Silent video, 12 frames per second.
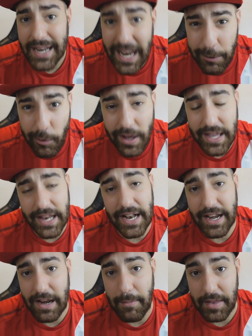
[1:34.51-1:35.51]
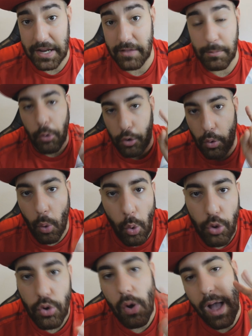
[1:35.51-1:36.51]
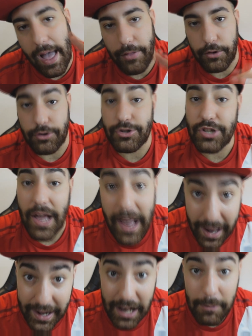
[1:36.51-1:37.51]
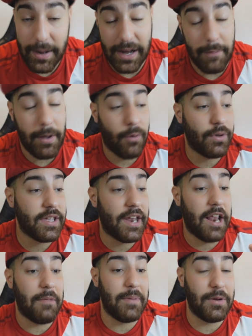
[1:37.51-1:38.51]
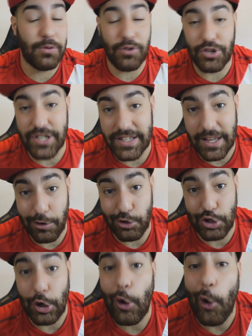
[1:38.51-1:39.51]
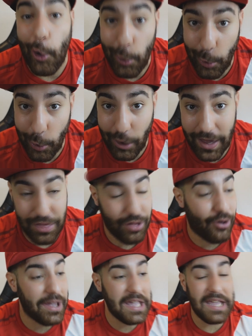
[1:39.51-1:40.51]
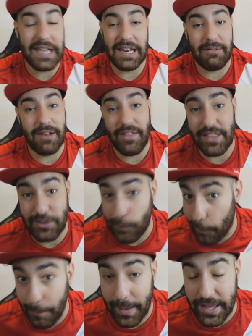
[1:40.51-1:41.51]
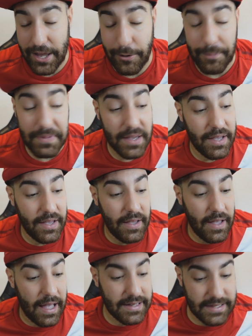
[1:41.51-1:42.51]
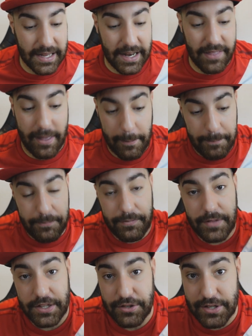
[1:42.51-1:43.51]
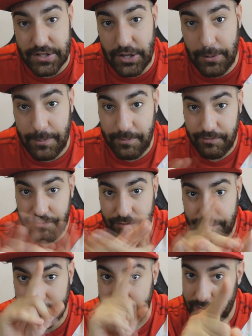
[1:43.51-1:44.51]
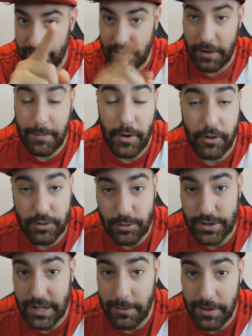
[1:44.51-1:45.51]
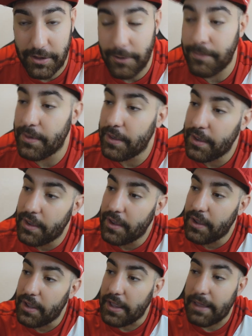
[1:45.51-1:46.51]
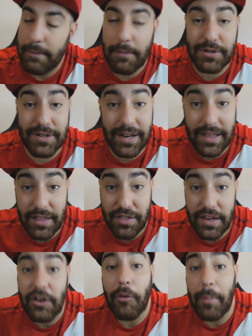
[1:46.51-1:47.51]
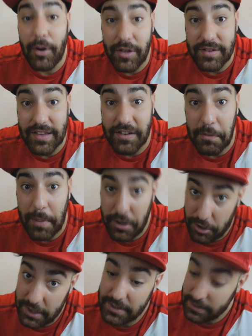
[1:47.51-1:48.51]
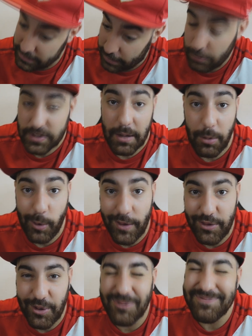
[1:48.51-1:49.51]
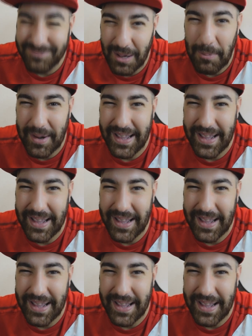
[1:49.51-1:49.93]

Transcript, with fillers: ganó ayer al Real Madrid por 1 a 2 en el Bernabéu y en el minuto 88 con un golazo increíble de su compañero. Así que nada, dicho esto, espero que os guste el vídeo. Y vamos a ver qué dicen los periodistas españoles de Gustavo Duranto. a ah,